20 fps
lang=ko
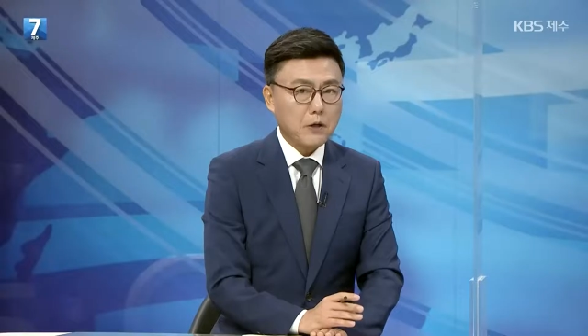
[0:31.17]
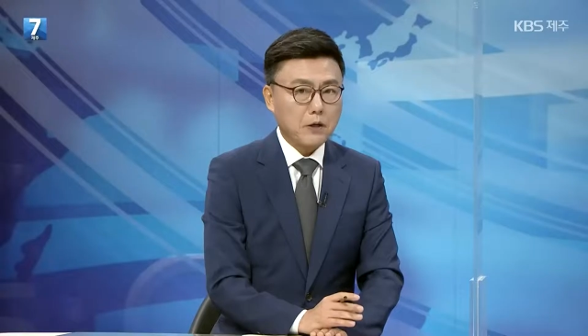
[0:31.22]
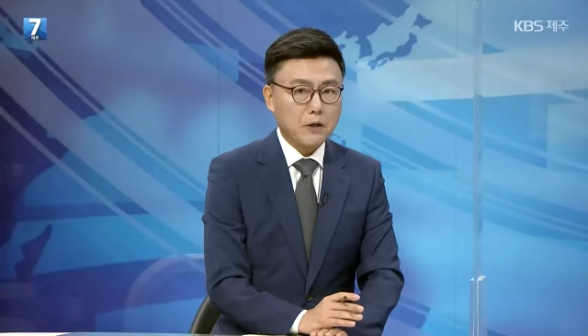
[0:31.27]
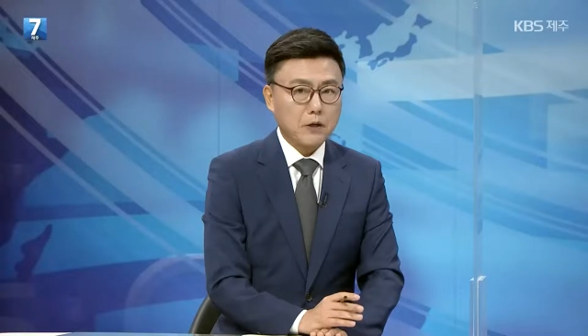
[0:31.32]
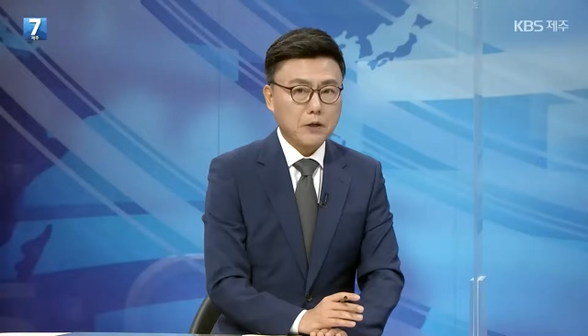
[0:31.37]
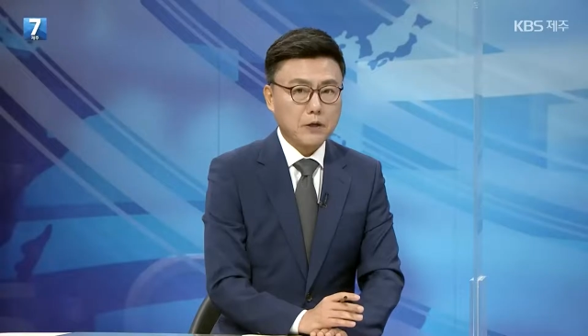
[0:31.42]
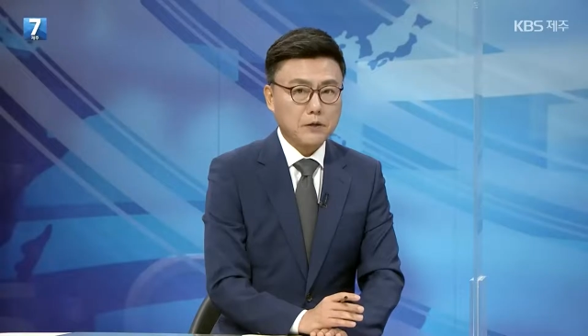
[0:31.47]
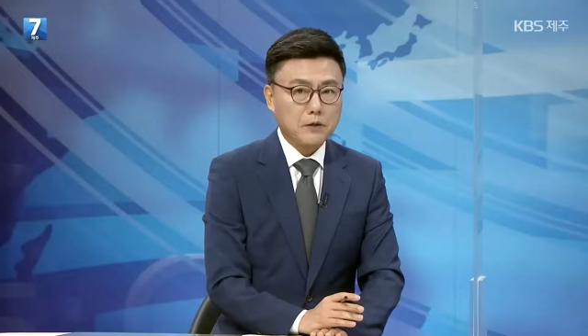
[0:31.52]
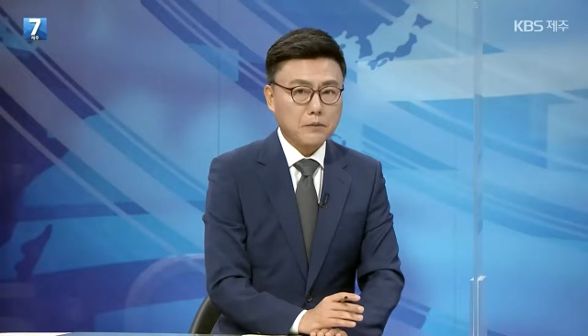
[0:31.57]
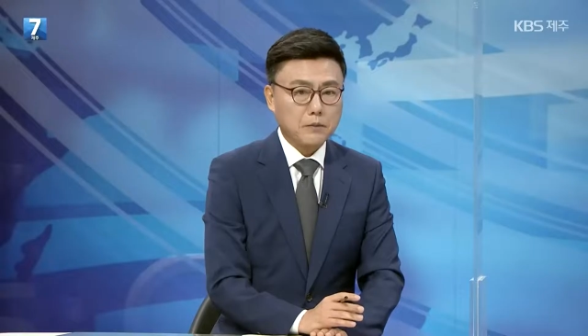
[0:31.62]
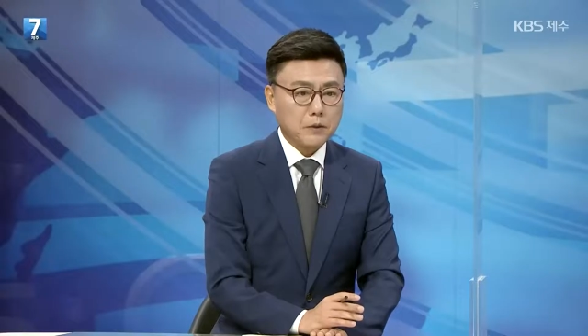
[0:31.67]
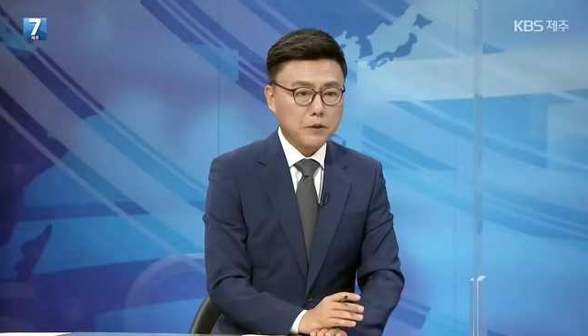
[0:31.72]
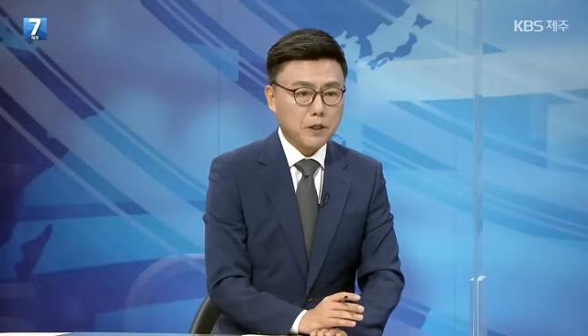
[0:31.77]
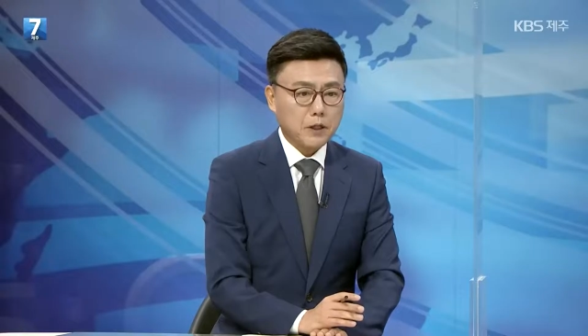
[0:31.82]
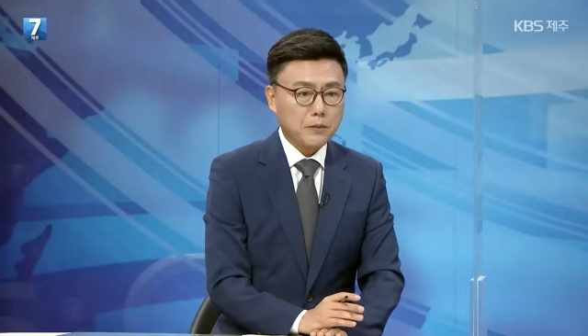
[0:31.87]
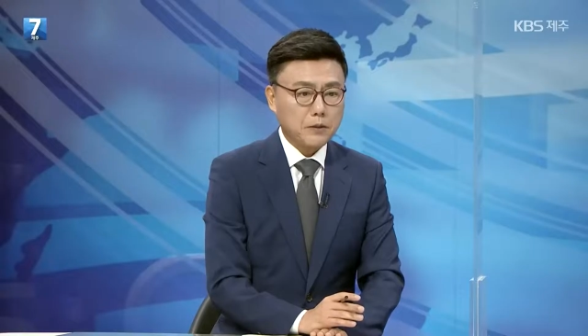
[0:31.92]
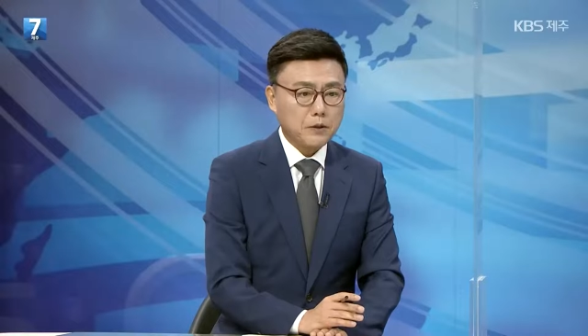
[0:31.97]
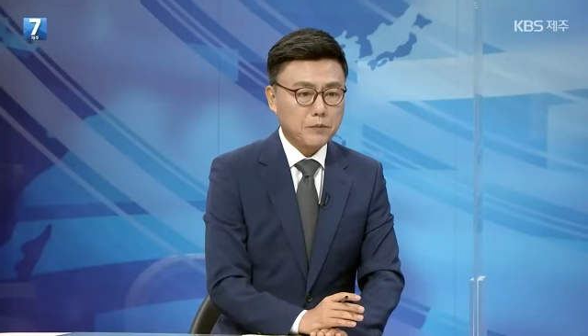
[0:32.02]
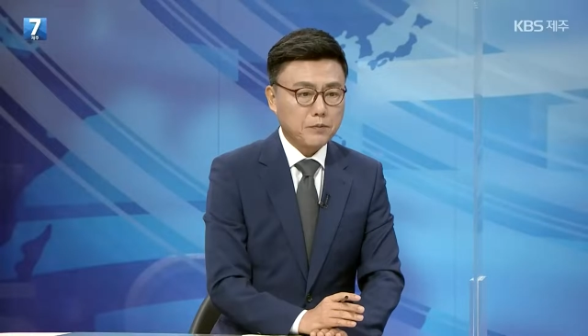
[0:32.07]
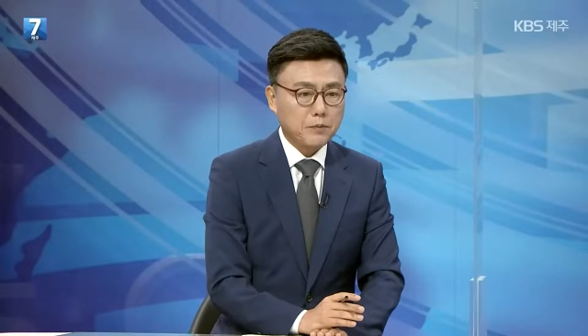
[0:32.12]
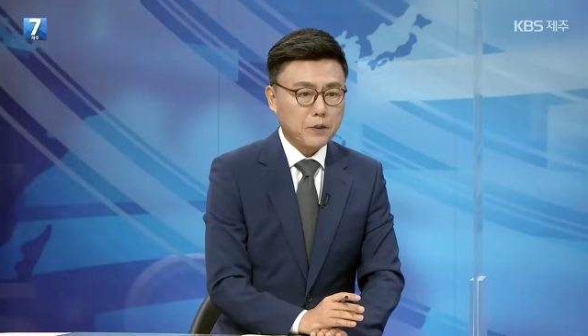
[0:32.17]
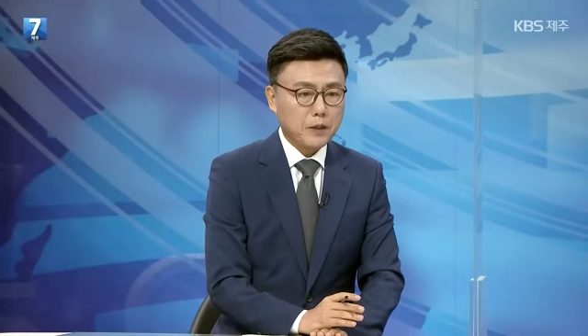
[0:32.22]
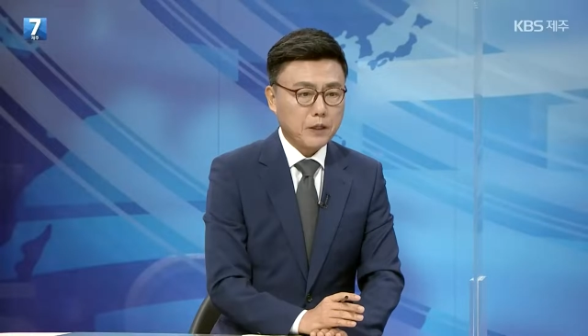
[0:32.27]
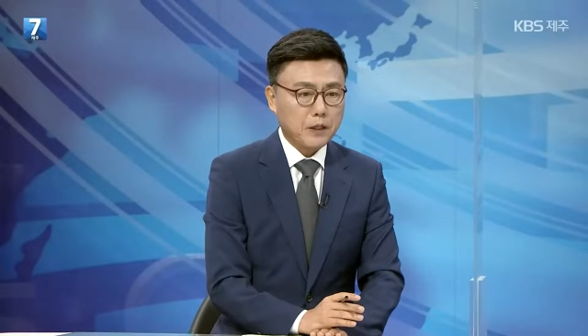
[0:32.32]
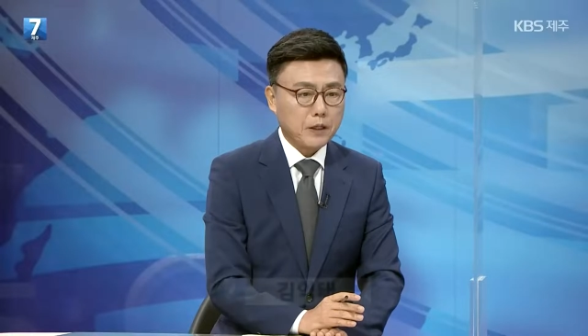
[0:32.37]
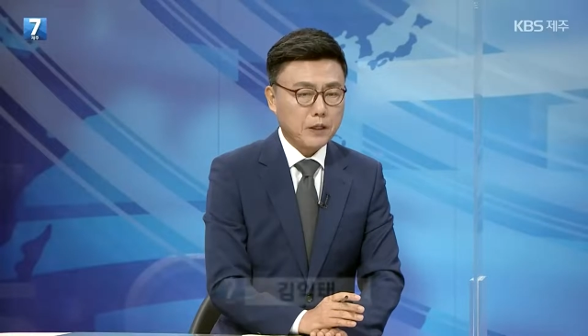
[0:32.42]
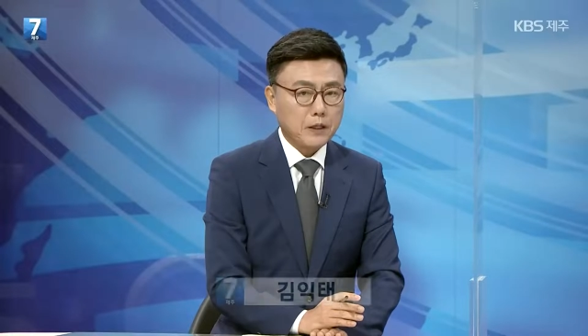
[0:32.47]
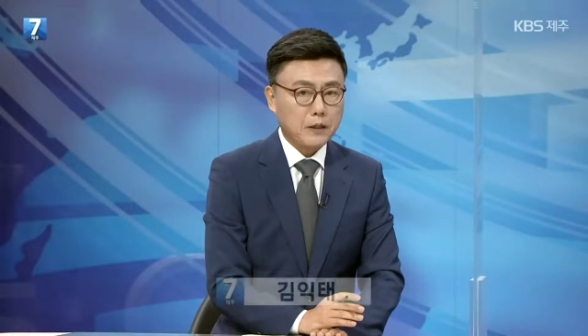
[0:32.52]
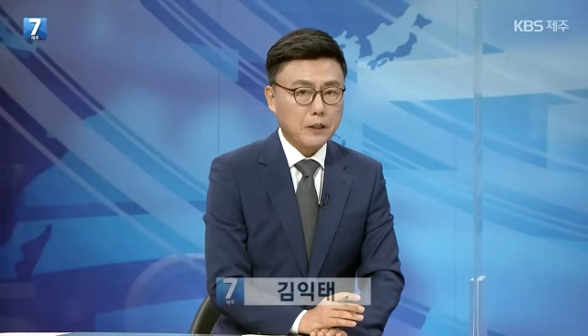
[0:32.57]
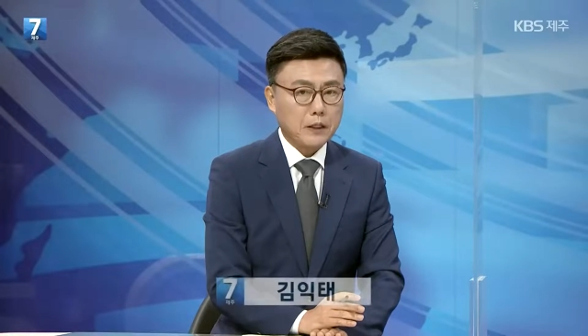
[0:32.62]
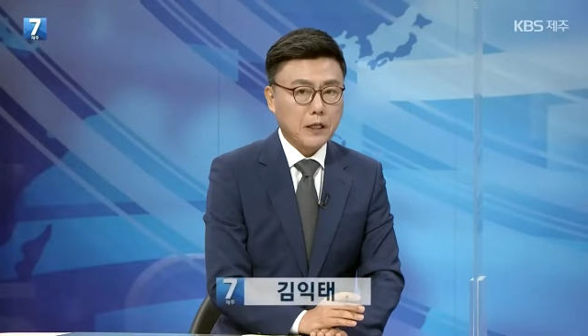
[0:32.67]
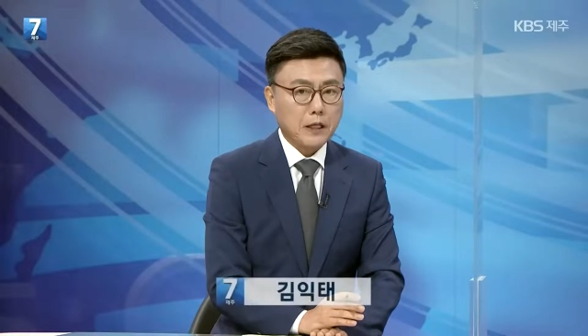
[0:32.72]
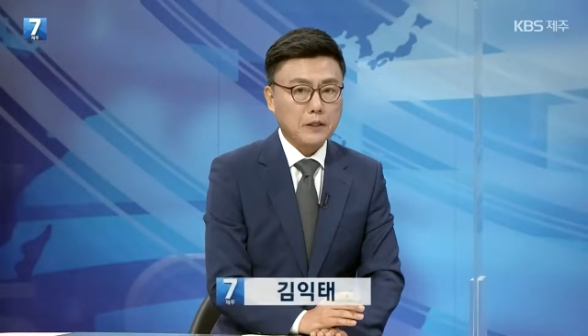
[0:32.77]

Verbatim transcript: 관련해서는 뭐 KBS뿐만 아니라